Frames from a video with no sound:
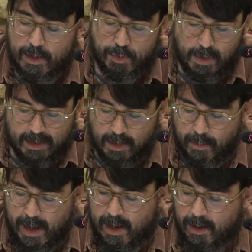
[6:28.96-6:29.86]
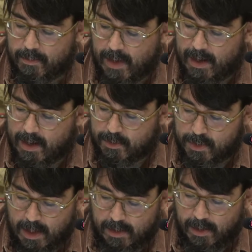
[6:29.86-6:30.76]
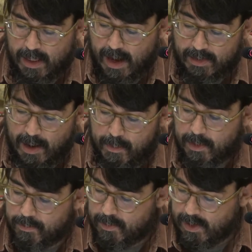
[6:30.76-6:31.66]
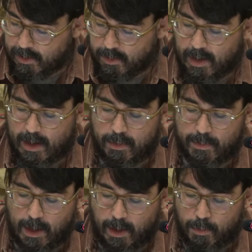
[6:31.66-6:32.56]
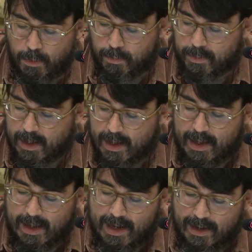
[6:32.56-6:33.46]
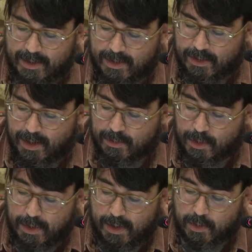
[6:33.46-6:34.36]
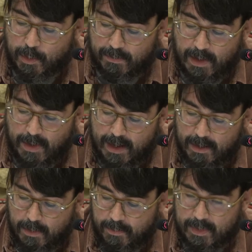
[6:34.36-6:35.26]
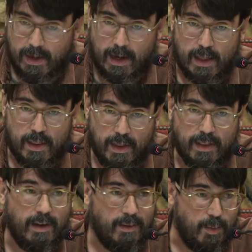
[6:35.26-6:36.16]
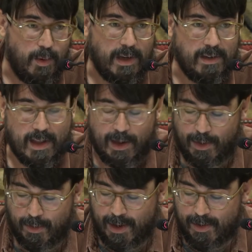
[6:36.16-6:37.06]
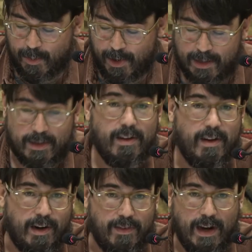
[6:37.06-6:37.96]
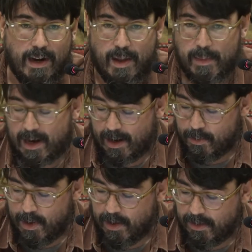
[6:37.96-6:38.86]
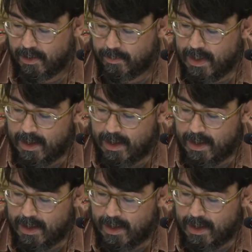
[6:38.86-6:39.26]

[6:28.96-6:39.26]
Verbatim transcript: Juliette Lambert, alias Juliette Adam, directora de la Nouvelle Revue, y las escritoras conocidas como Arbet Barín, a quien cita, como me ha señalado Laureano Bonet, Rafael Altamira en alguna ocasión,